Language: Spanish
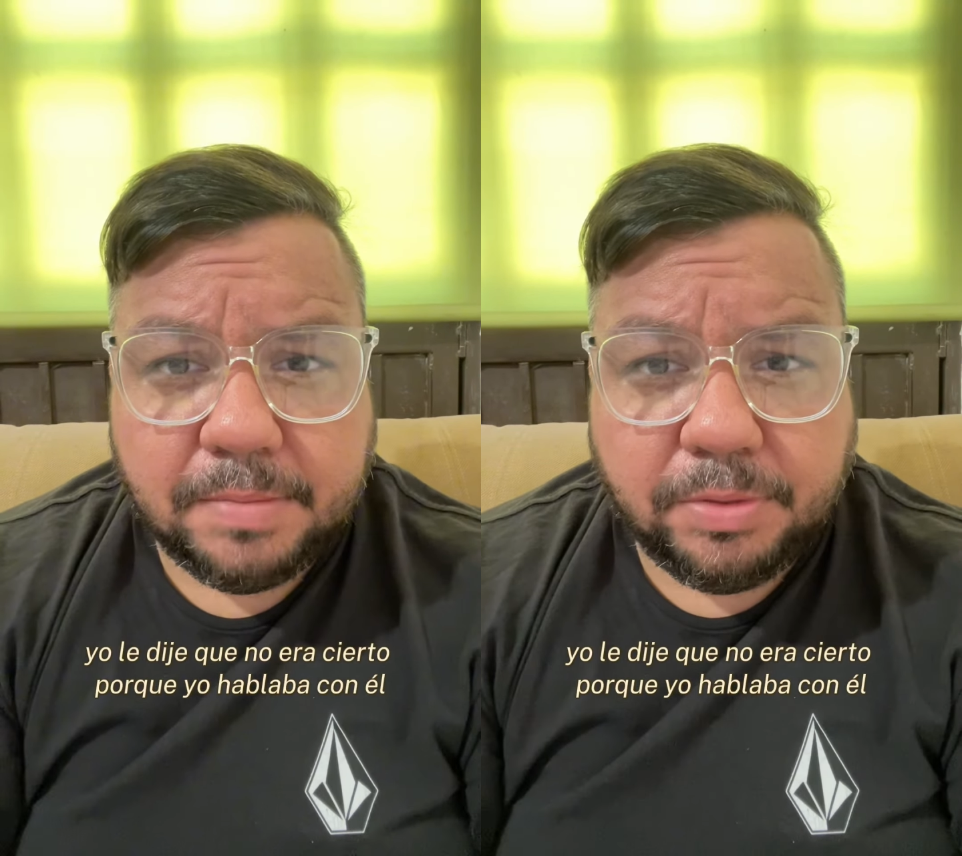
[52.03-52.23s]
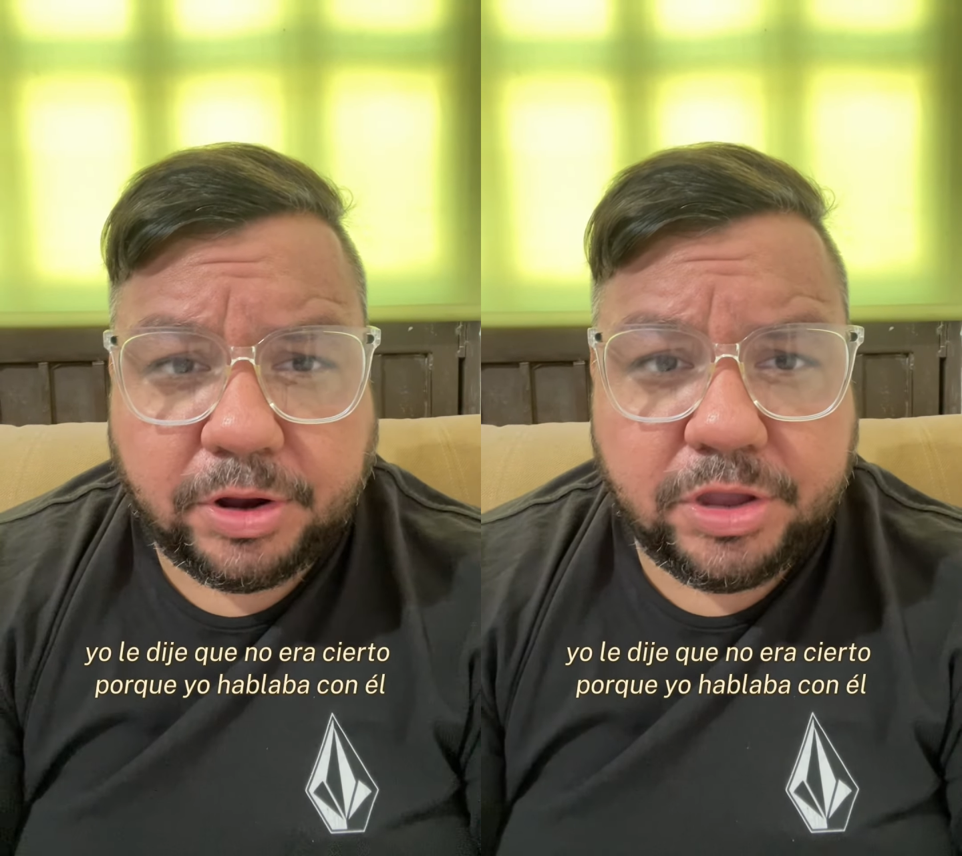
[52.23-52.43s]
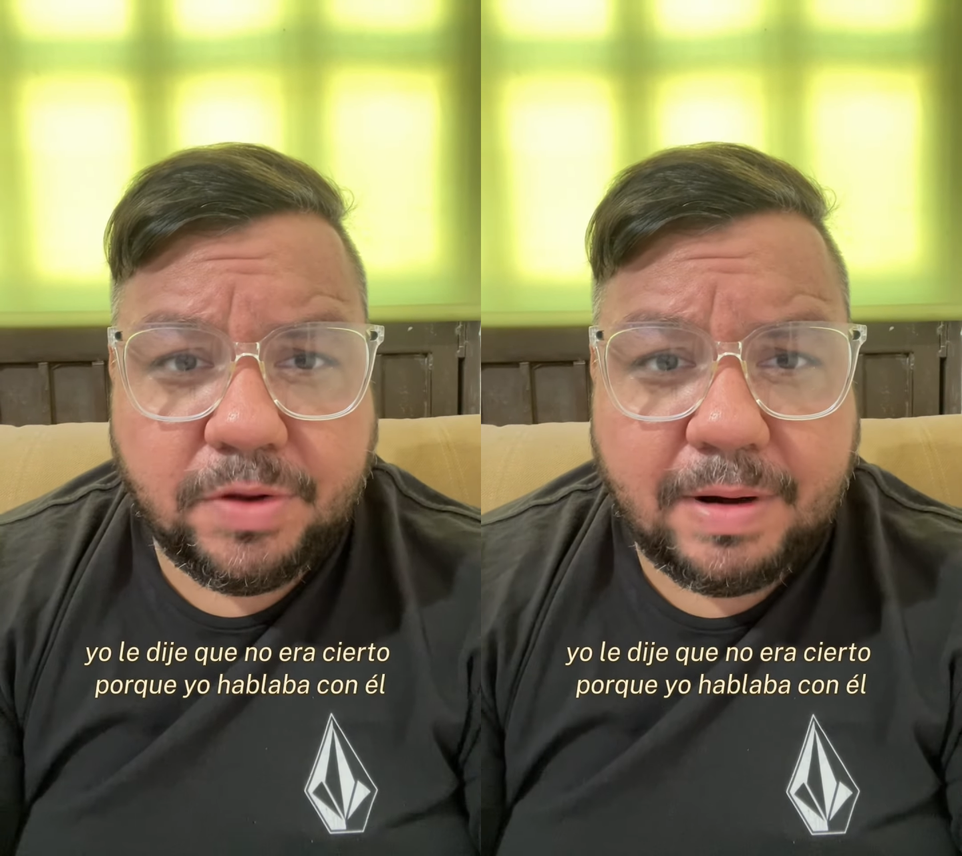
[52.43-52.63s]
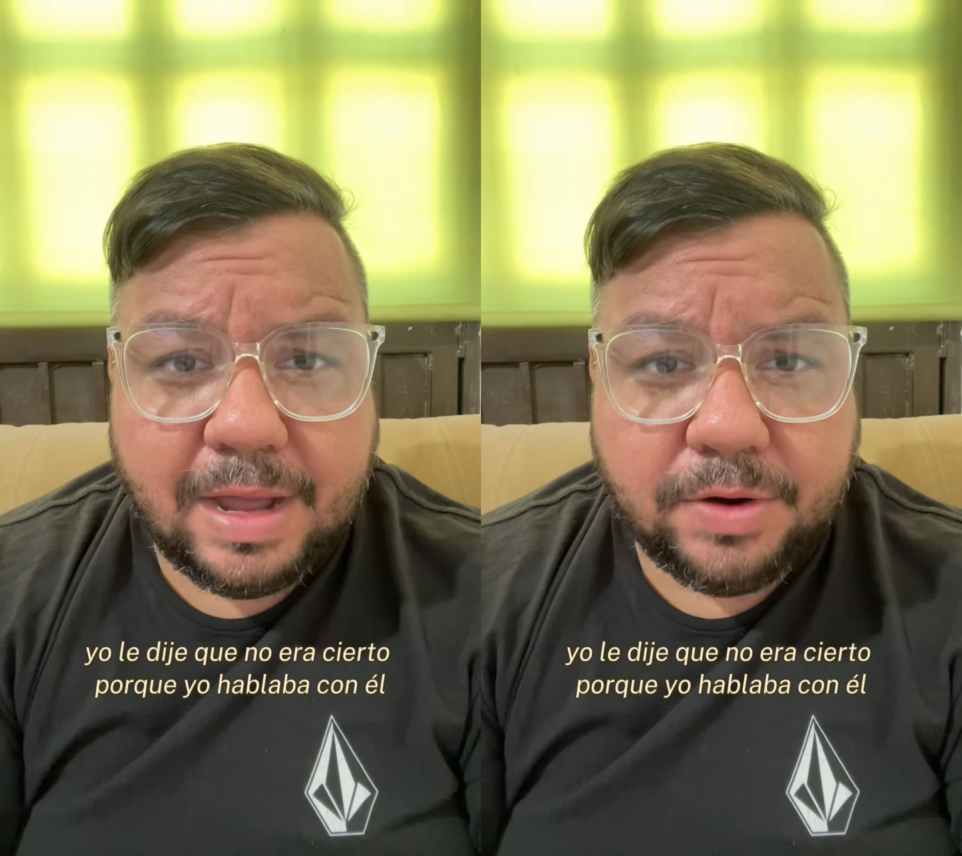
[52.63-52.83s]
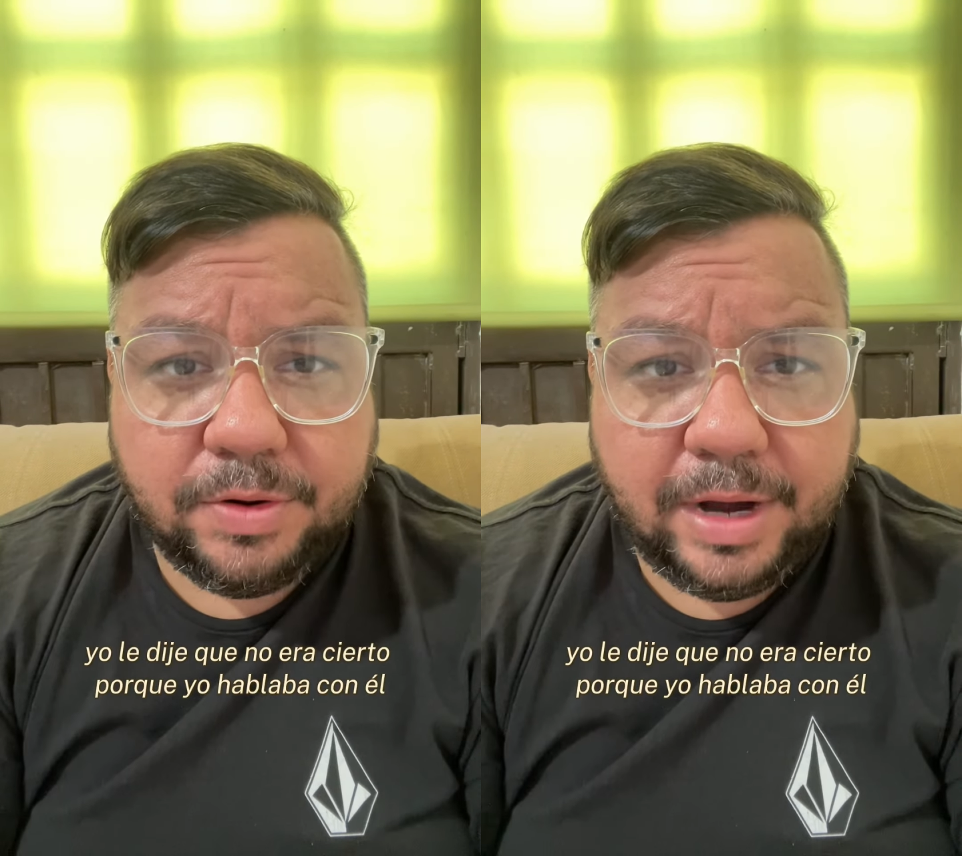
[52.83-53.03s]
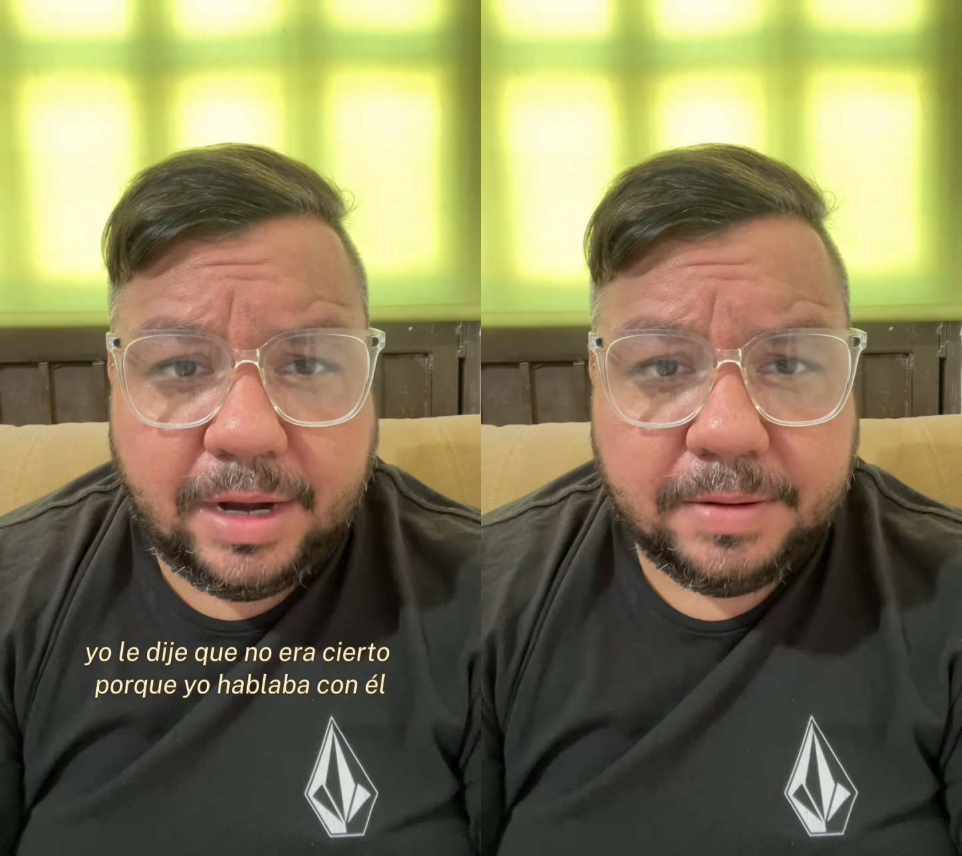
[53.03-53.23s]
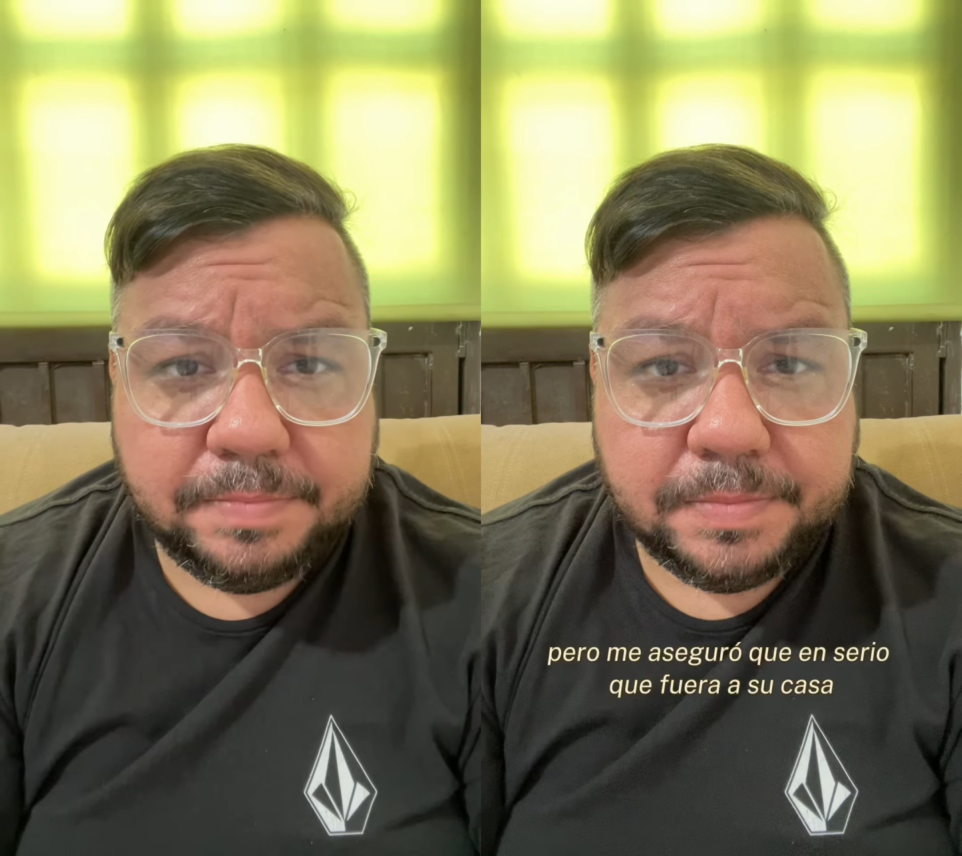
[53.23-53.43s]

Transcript: porque yo hablaba con él,